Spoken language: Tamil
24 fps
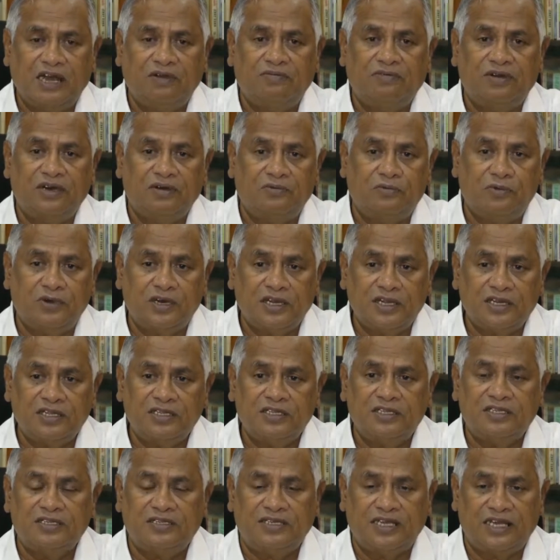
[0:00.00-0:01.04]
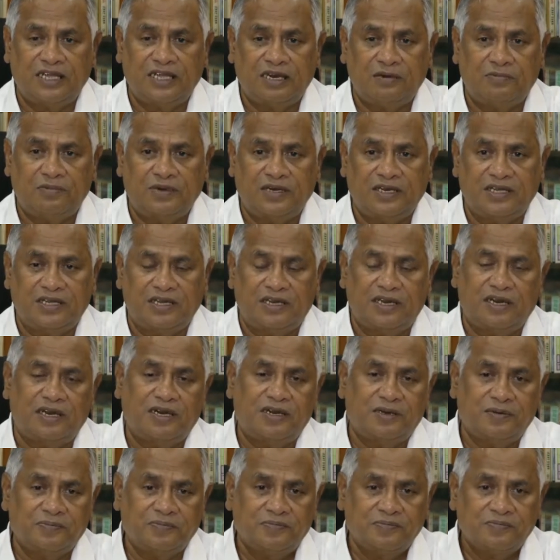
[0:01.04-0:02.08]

அவள் உணர்ந்து செயல்படுகிறாள்